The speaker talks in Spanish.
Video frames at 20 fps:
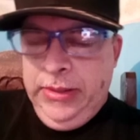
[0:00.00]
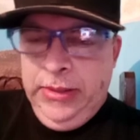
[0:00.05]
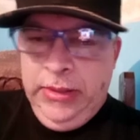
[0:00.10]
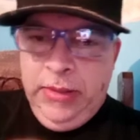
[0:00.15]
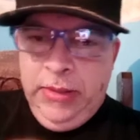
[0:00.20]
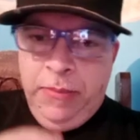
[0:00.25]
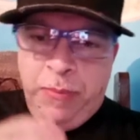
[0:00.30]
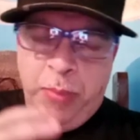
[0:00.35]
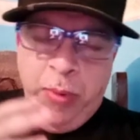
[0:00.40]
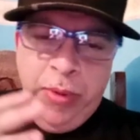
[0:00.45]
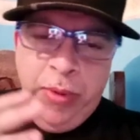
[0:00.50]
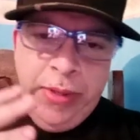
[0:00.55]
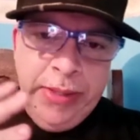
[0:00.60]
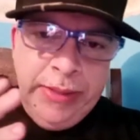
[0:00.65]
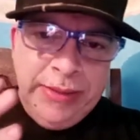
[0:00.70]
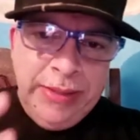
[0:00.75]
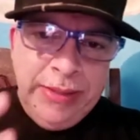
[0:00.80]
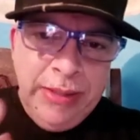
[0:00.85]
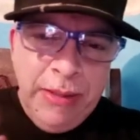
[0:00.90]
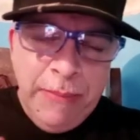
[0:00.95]
después de
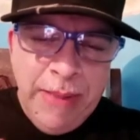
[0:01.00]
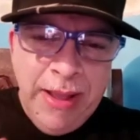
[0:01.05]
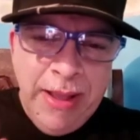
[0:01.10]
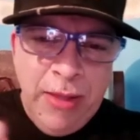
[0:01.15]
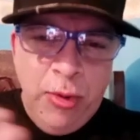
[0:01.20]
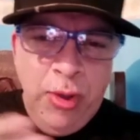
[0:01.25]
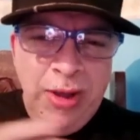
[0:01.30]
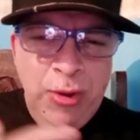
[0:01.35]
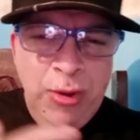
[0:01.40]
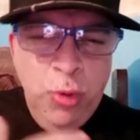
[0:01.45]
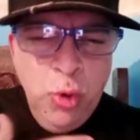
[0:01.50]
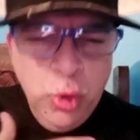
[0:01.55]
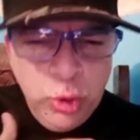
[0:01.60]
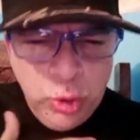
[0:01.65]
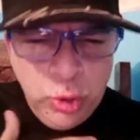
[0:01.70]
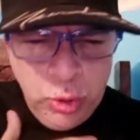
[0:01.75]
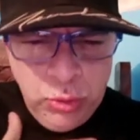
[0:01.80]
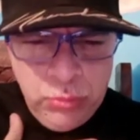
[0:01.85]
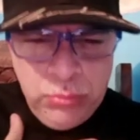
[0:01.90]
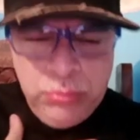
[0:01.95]
este llamado de
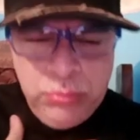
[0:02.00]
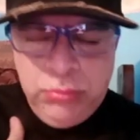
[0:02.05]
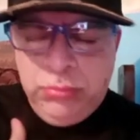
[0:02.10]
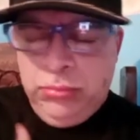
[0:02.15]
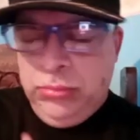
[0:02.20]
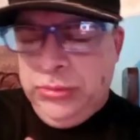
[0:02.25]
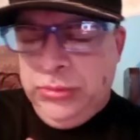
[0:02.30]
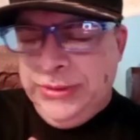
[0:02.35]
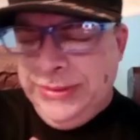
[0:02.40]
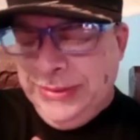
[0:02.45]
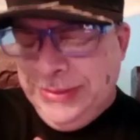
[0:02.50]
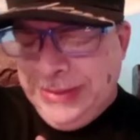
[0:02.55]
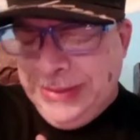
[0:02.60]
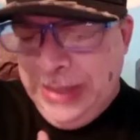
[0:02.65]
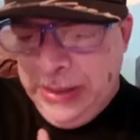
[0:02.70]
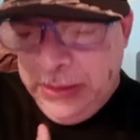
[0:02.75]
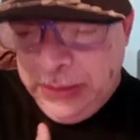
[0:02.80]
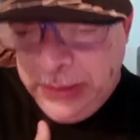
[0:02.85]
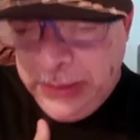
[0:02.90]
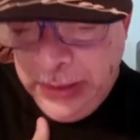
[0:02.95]
luto,
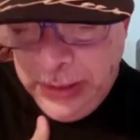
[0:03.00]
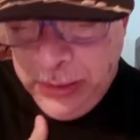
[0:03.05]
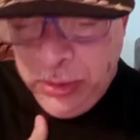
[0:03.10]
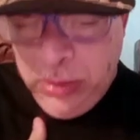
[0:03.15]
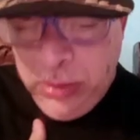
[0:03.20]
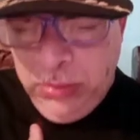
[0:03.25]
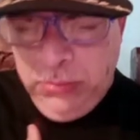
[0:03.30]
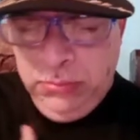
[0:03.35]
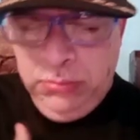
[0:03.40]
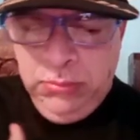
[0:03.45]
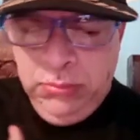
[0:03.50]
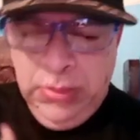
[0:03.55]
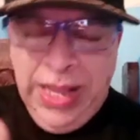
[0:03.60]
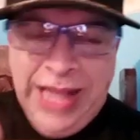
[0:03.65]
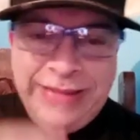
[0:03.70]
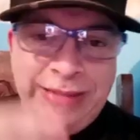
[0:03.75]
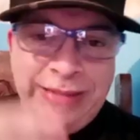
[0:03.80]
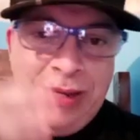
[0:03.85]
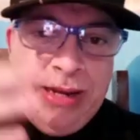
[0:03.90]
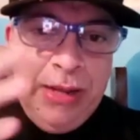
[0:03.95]
sentido
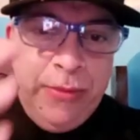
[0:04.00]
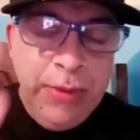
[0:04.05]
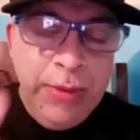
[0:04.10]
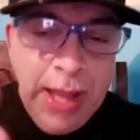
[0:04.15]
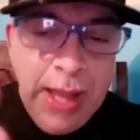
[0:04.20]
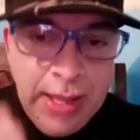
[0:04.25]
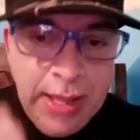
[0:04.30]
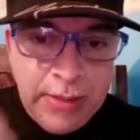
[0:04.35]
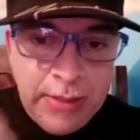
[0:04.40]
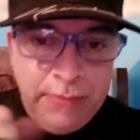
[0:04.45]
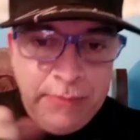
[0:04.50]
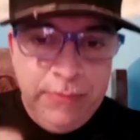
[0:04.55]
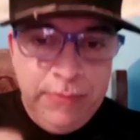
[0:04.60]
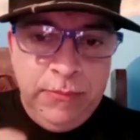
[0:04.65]
a celebrar